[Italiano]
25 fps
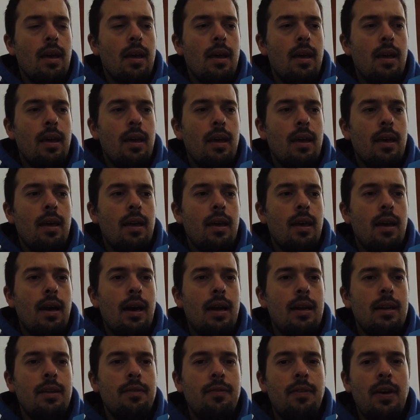eh,
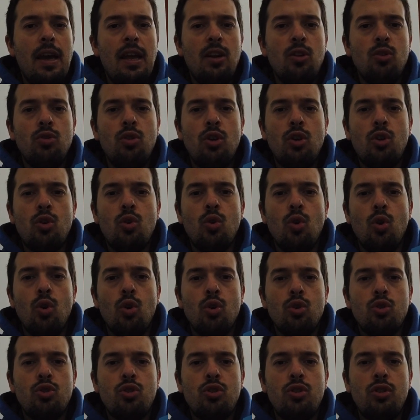a livello di
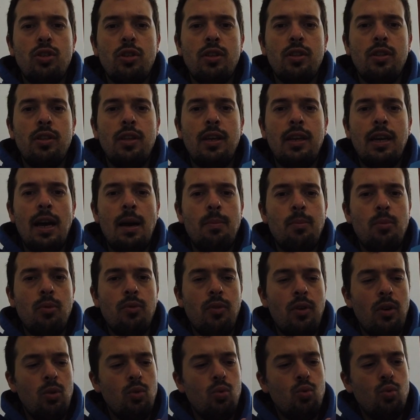costi di cambio
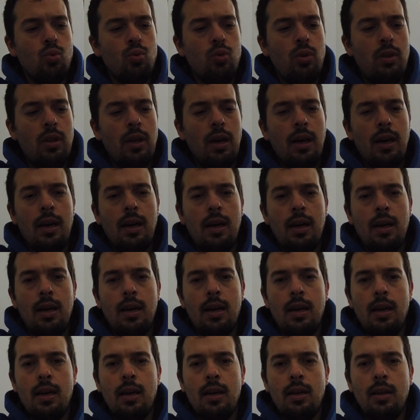
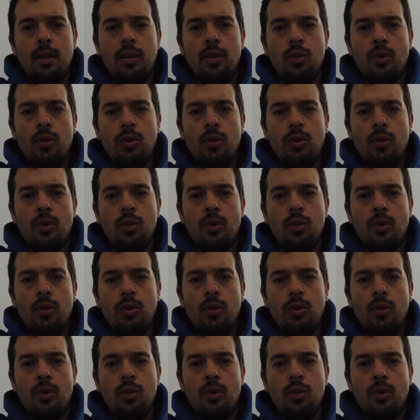valuta